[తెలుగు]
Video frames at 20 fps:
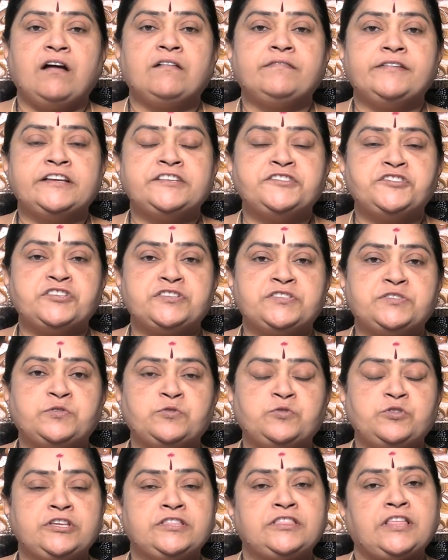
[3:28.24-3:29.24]
ఆవు ఏం
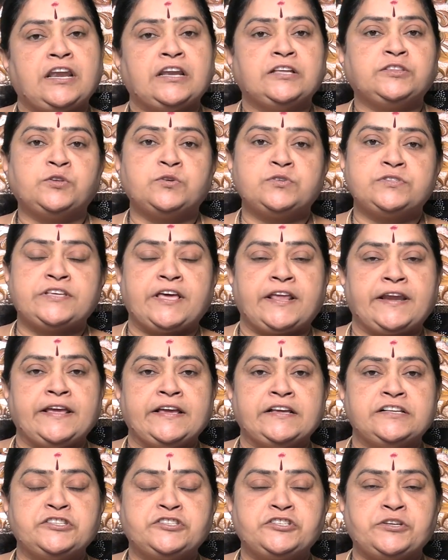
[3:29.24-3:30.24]
చేస్తుంది తలతో సరే
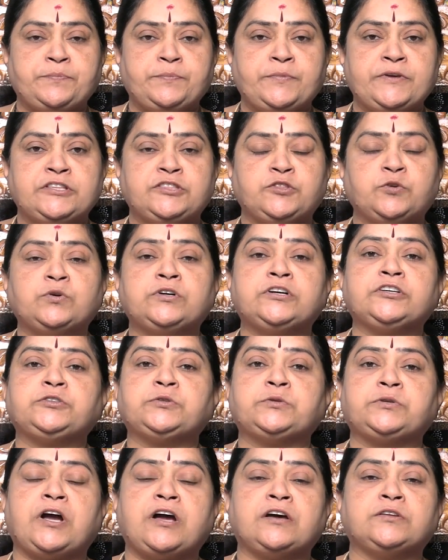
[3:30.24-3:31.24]
అని చెప్పి
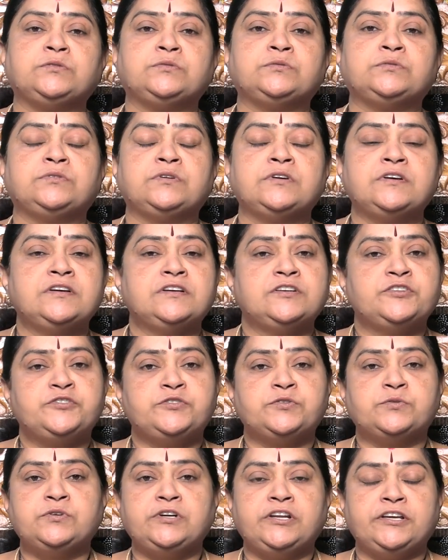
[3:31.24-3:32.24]
తోకతో కాదు
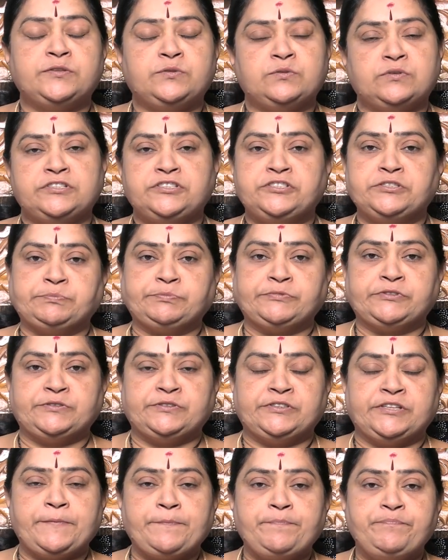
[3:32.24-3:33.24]
చూడలేదు అని
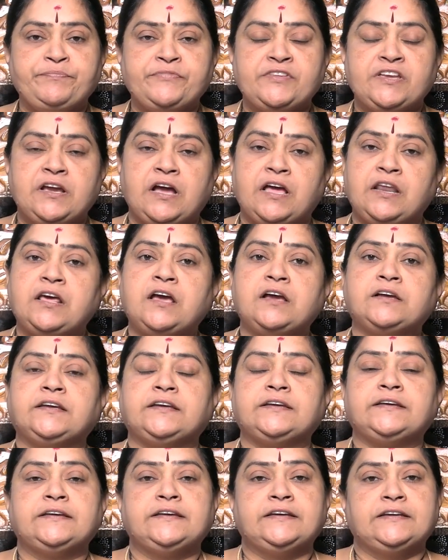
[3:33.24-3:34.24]
చెప్తుంది
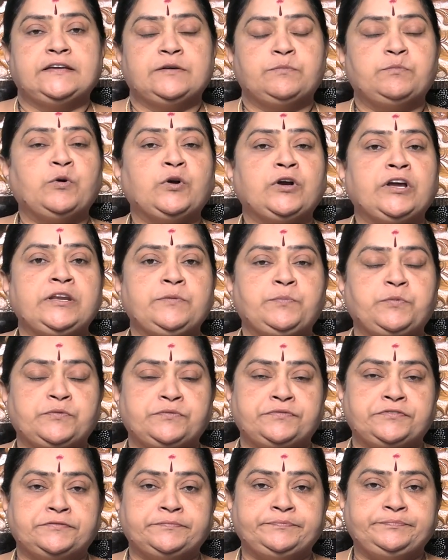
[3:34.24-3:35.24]
అలాగే మొగలి
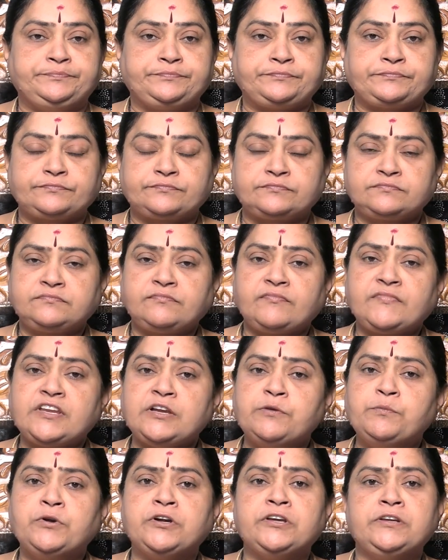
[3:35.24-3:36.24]
పువ్వు
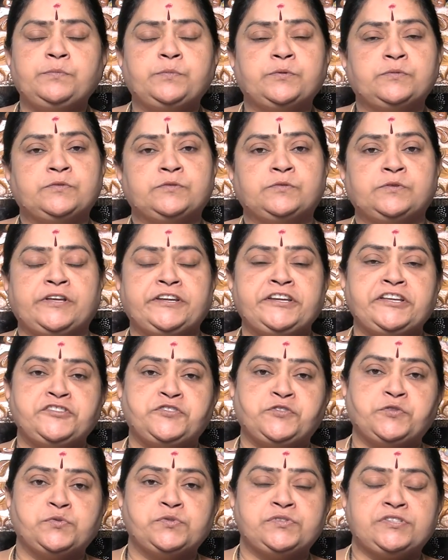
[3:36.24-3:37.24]
మొగలి పువ్వు కూడా నేను
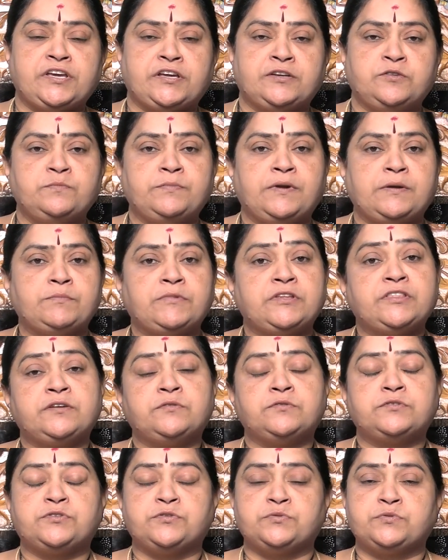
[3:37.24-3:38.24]
చూశాను
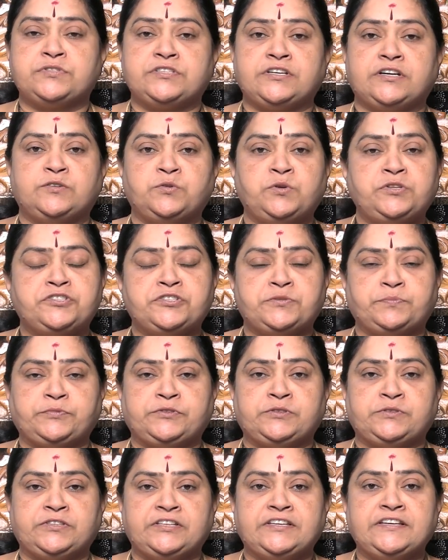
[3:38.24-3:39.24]
బ్రహ్మదేవుడు చూశాడు అని
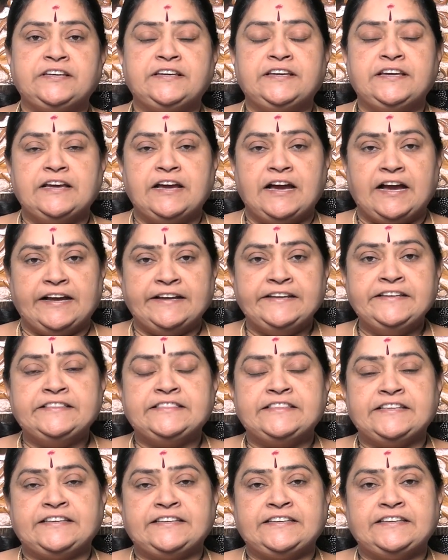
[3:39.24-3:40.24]
చెప్తుంది
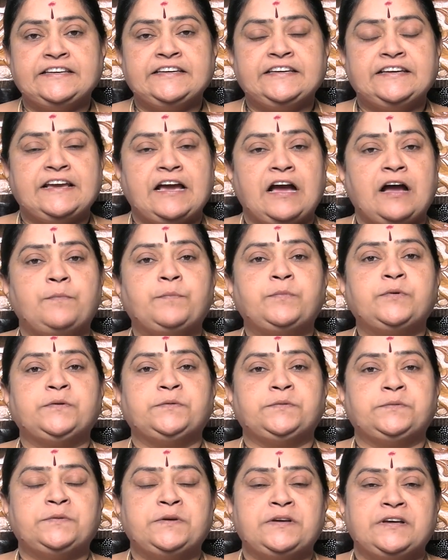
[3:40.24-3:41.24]
అయితే
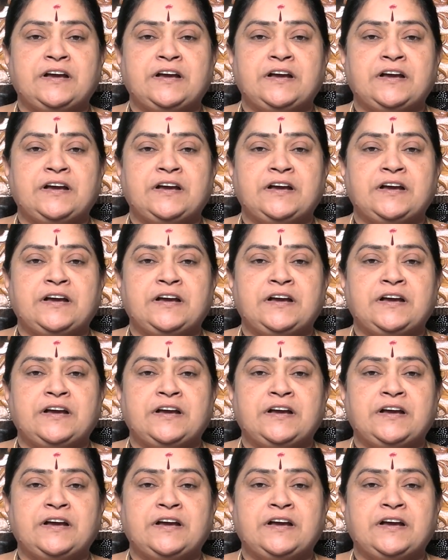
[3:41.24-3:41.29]
అప్పుడు